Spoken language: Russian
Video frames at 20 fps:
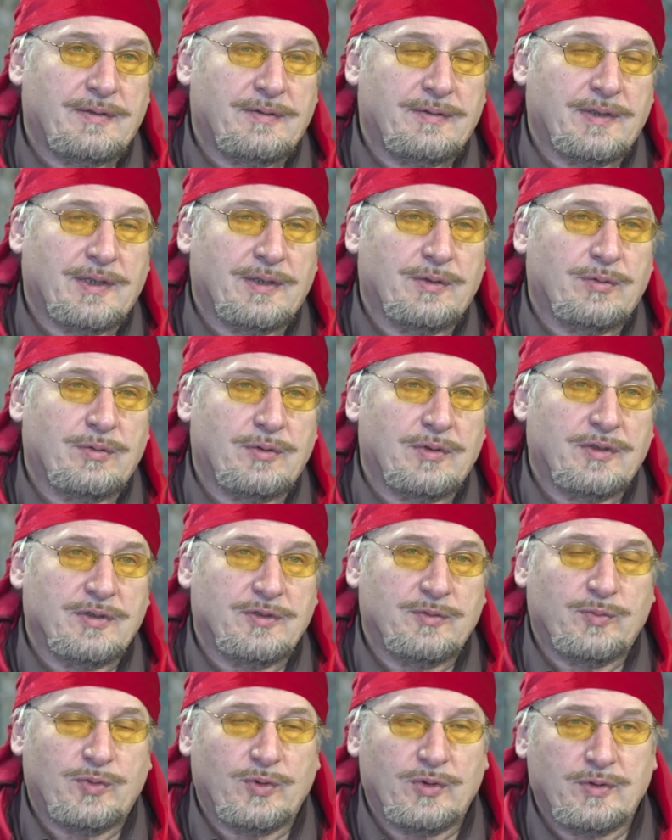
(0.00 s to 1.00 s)
в которых
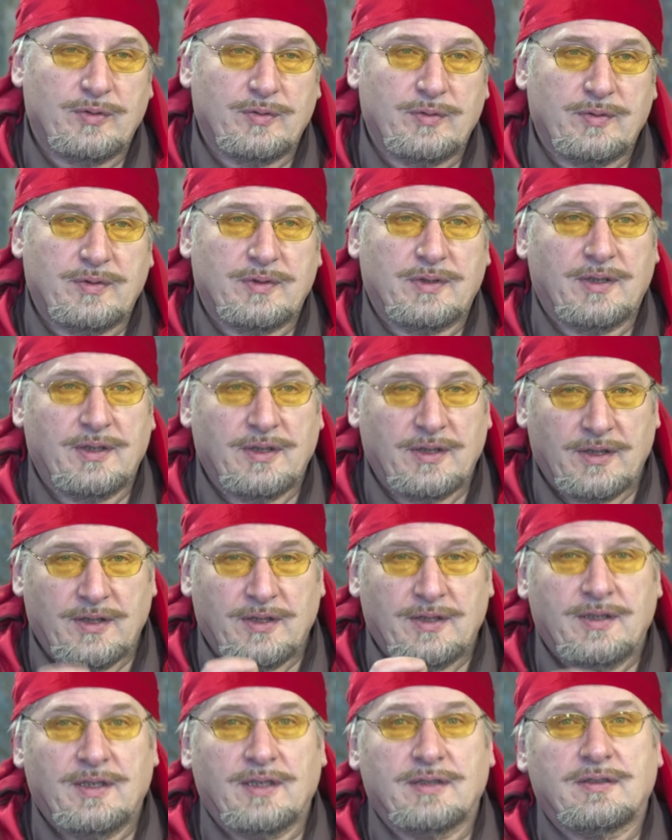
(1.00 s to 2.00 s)
используется
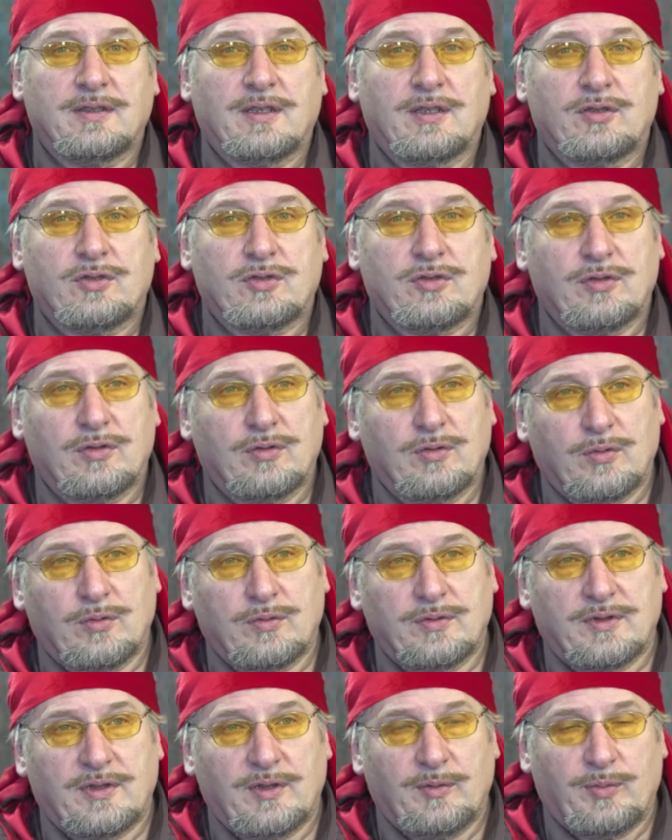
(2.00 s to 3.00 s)
достаточно
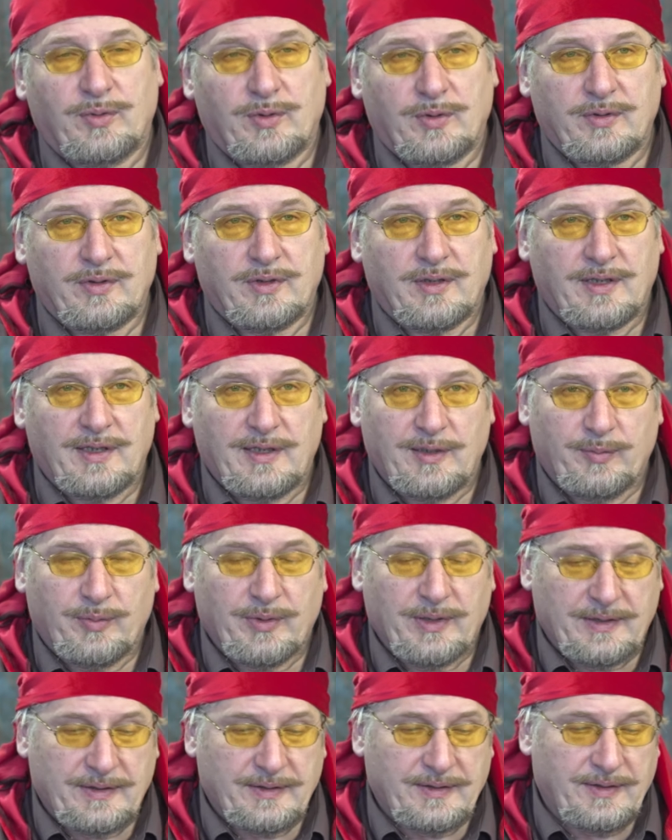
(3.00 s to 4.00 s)
толстая пленка или
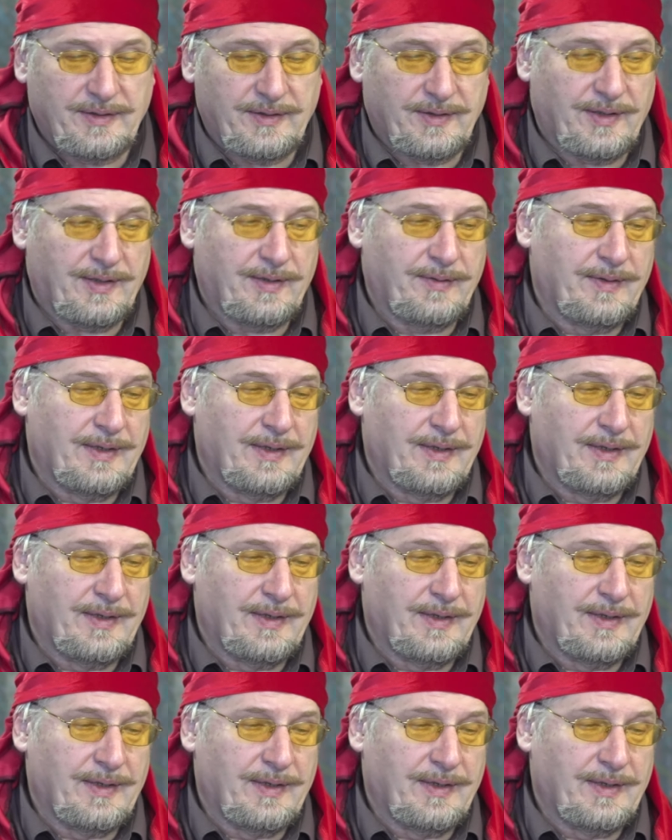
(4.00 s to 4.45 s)
пластинки.